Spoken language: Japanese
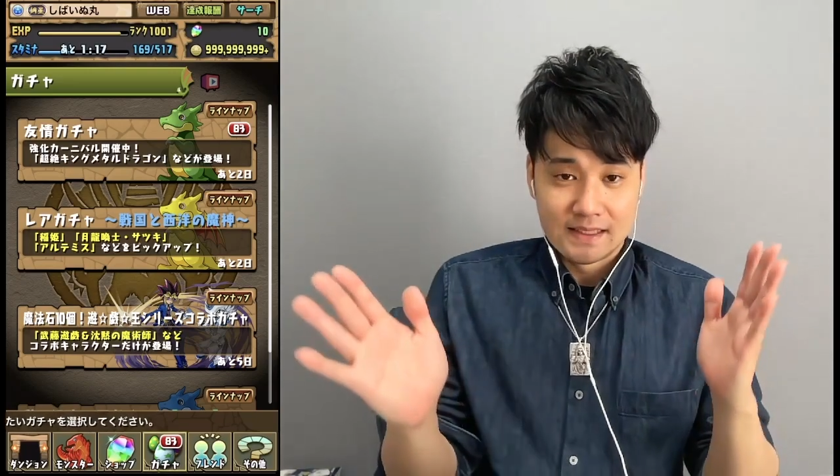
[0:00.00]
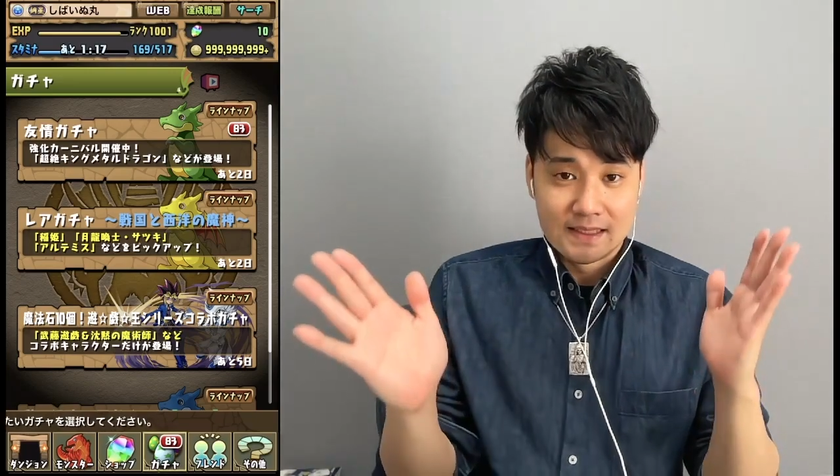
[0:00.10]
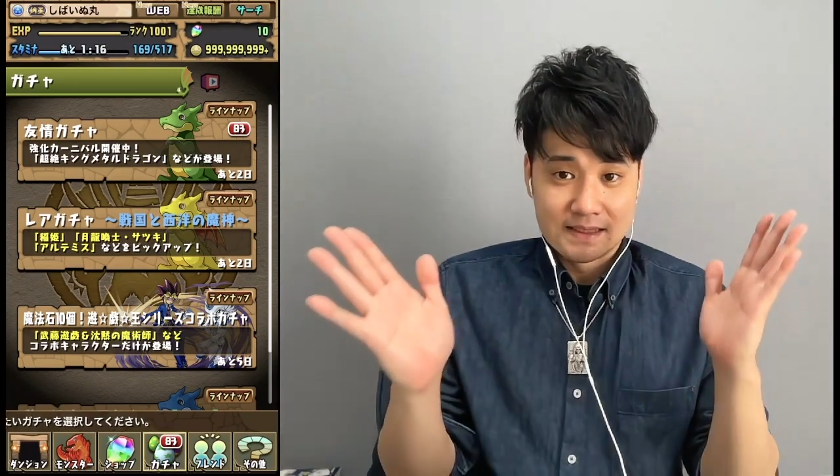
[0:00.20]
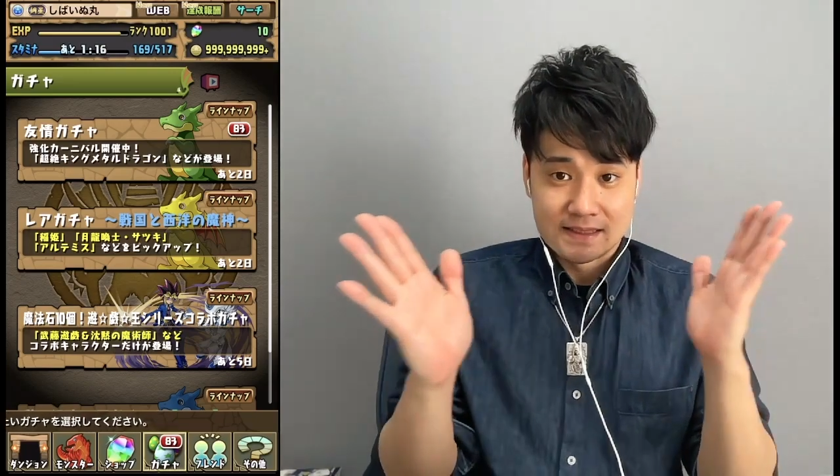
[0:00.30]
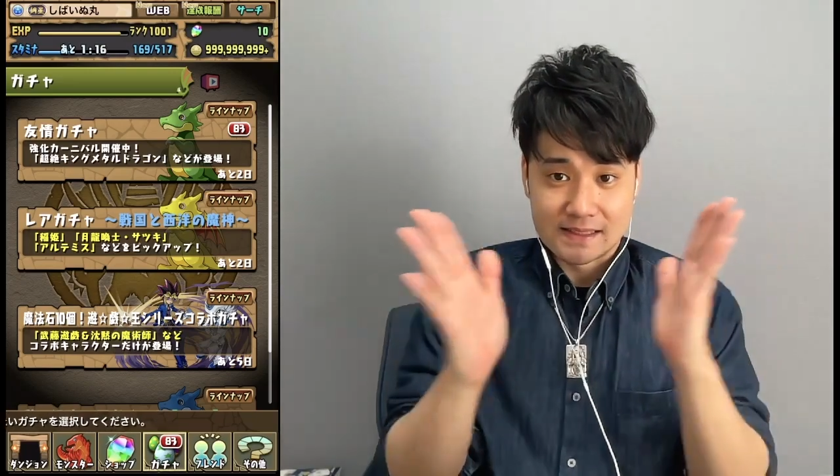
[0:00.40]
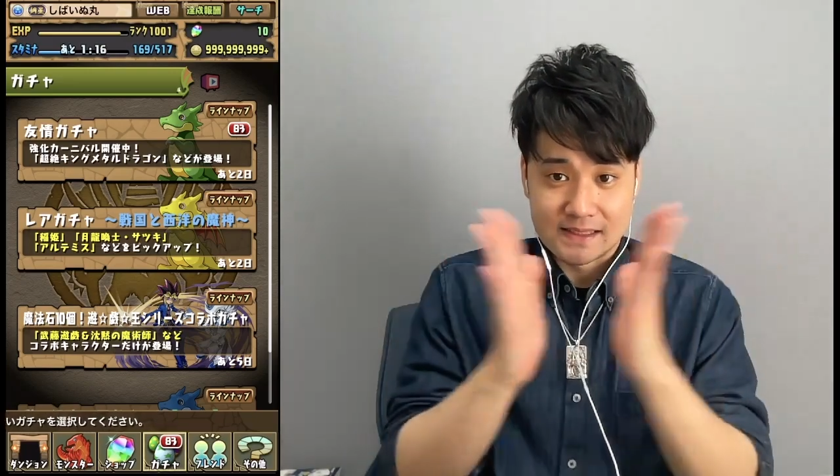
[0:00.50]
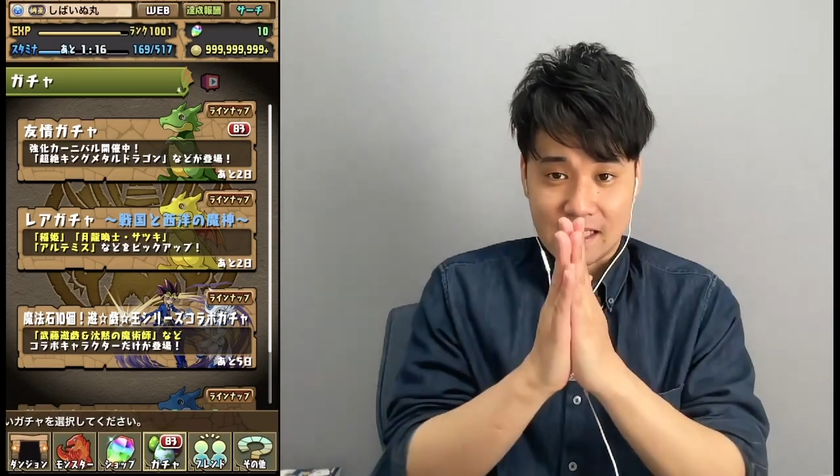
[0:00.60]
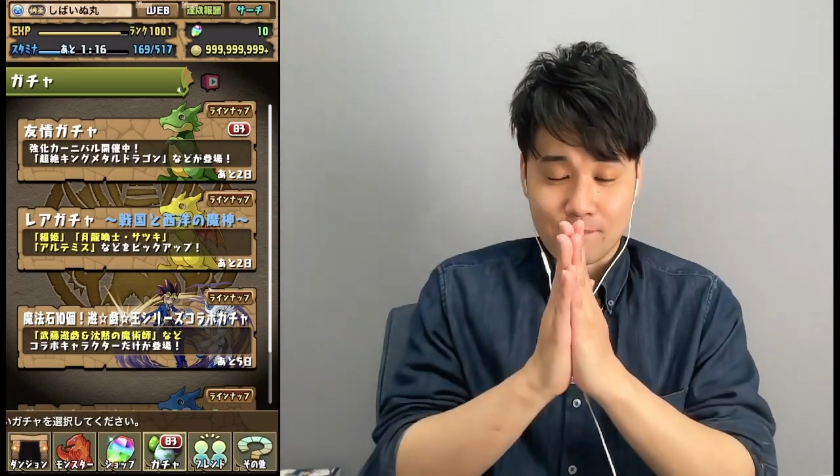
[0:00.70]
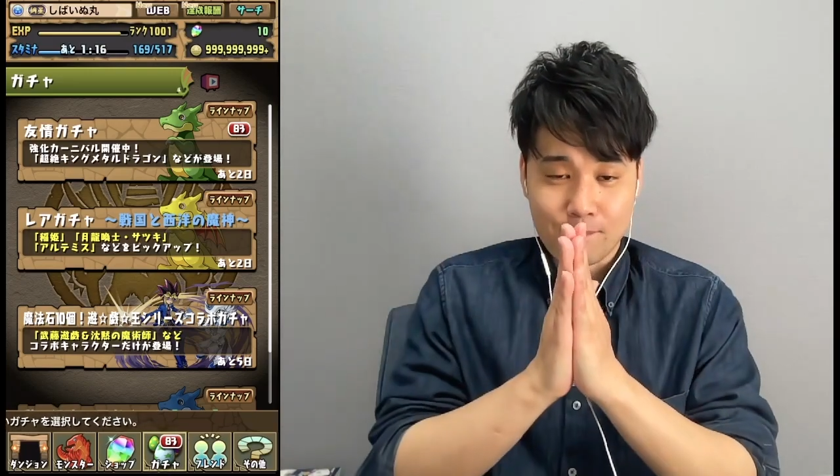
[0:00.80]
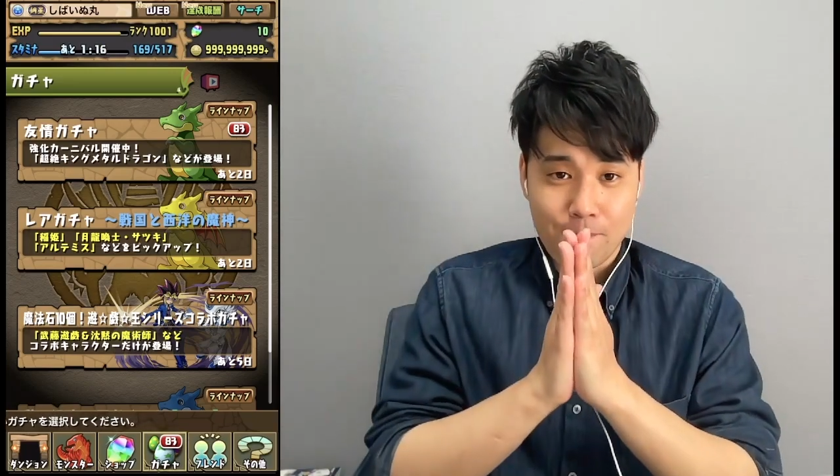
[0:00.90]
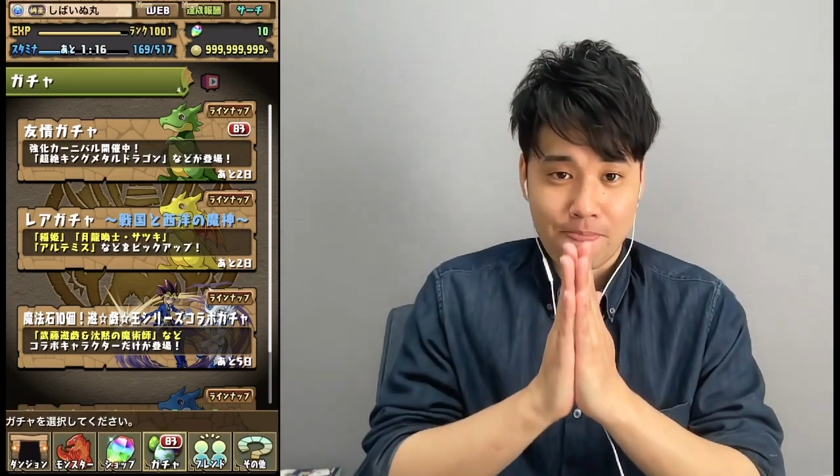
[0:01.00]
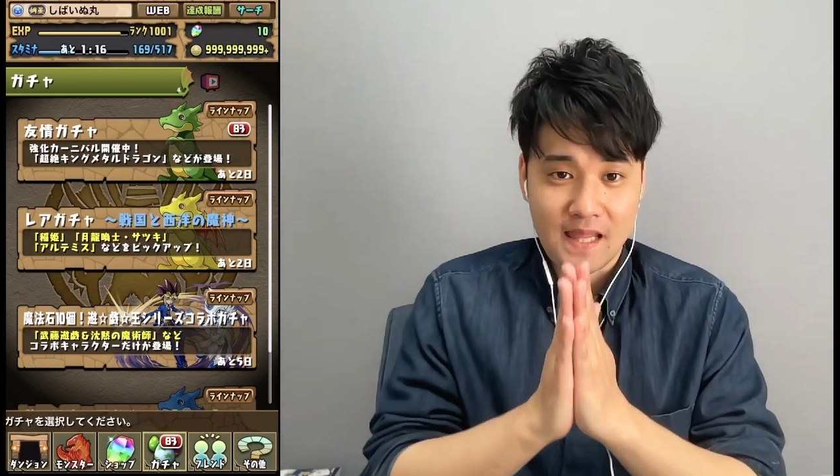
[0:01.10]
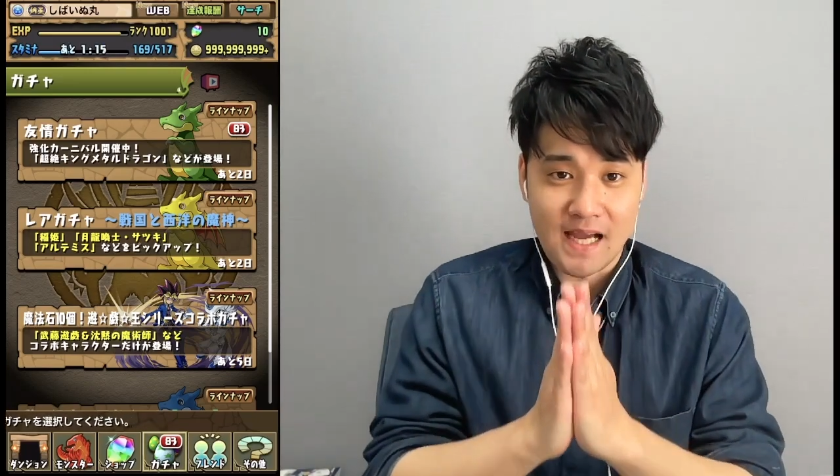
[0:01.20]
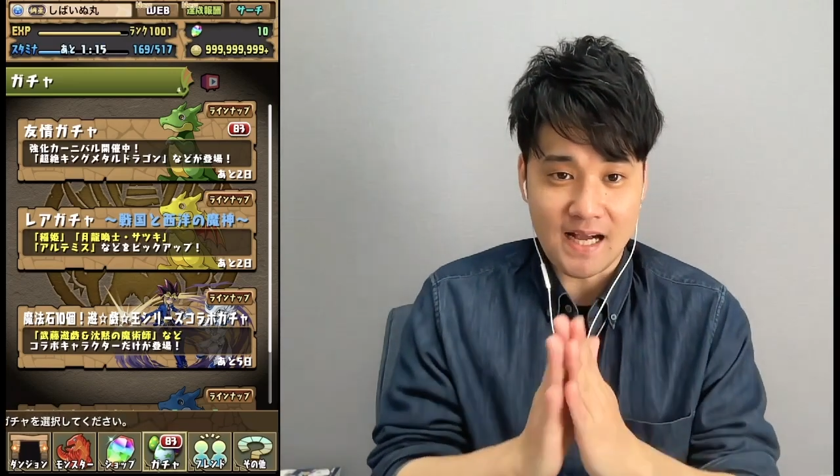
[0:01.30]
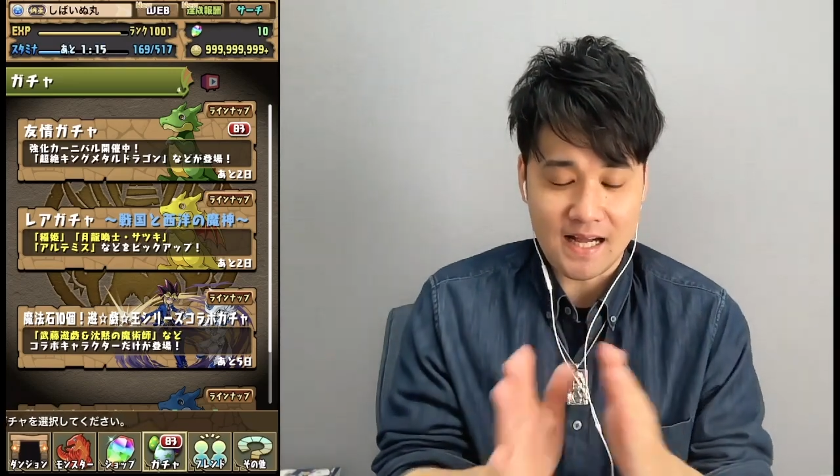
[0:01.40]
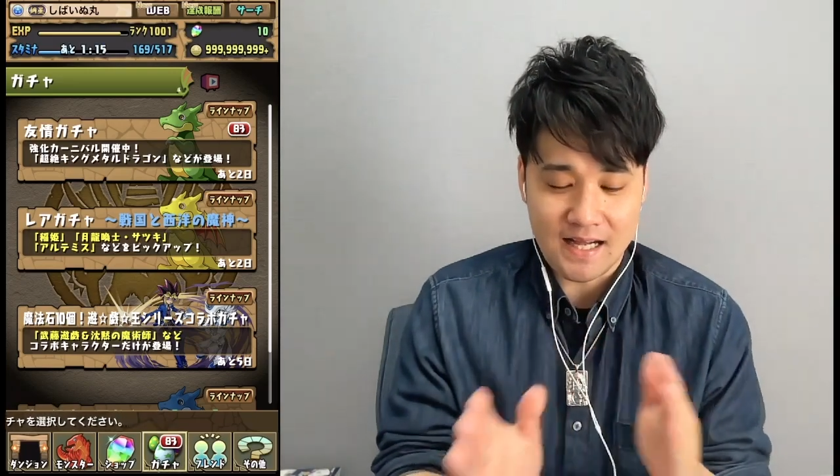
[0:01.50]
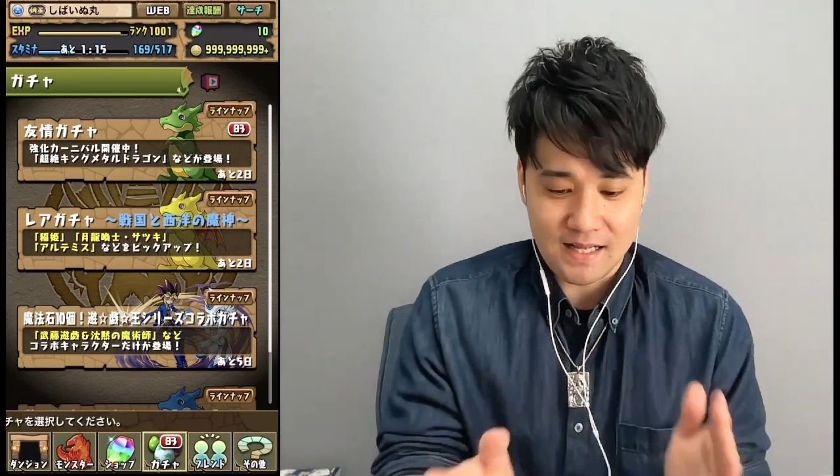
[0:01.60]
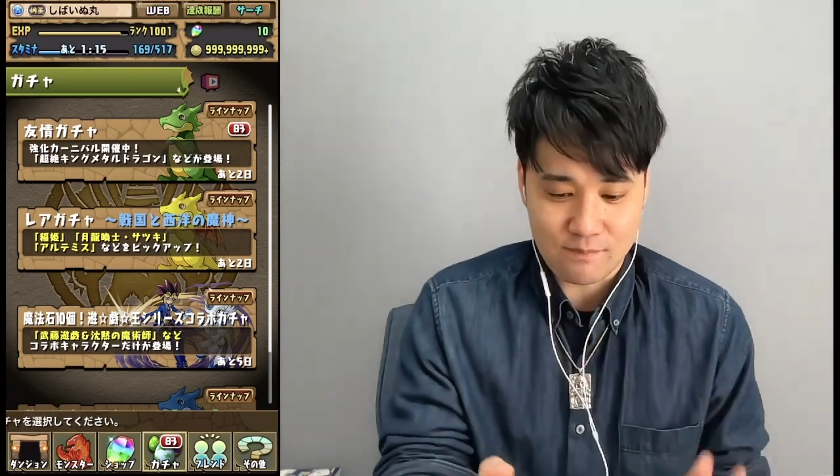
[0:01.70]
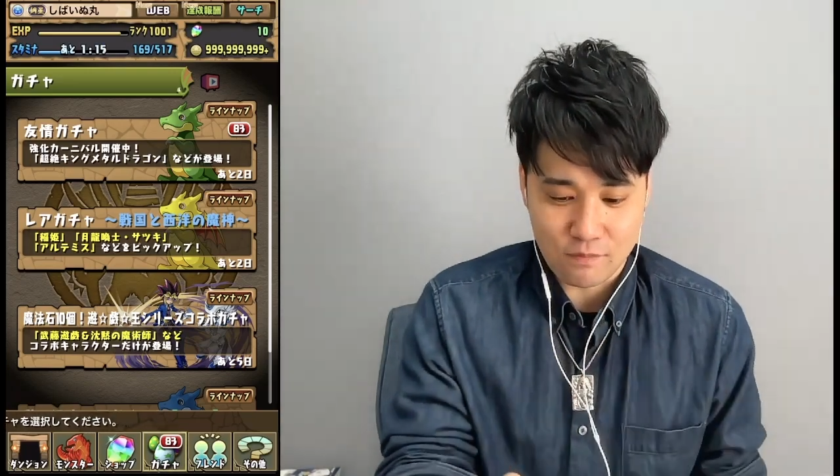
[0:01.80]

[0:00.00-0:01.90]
さあ、いやー、